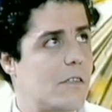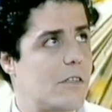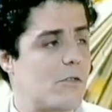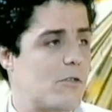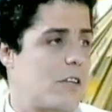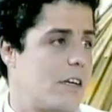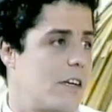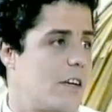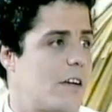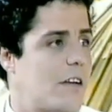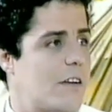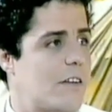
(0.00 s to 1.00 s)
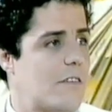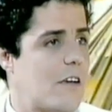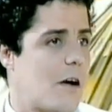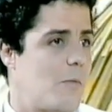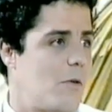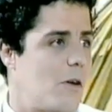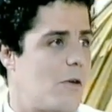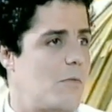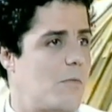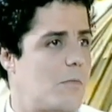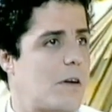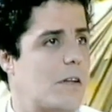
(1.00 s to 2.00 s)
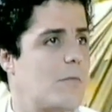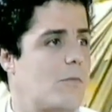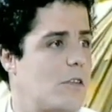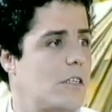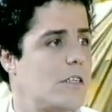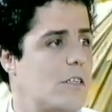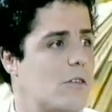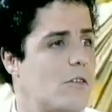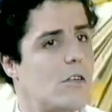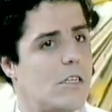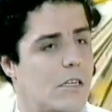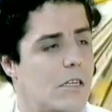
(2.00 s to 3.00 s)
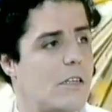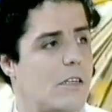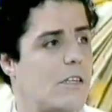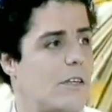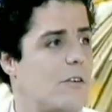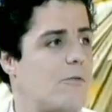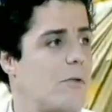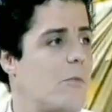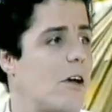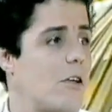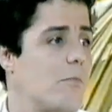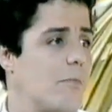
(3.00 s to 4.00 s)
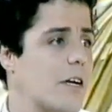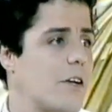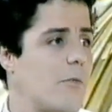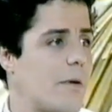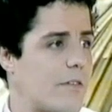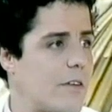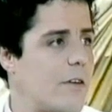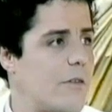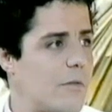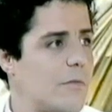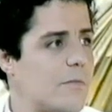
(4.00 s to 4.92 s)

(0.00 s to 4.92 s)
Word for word: Entonces sacamos a un par de políticos y les le fuimos a dar un pequeño paseo.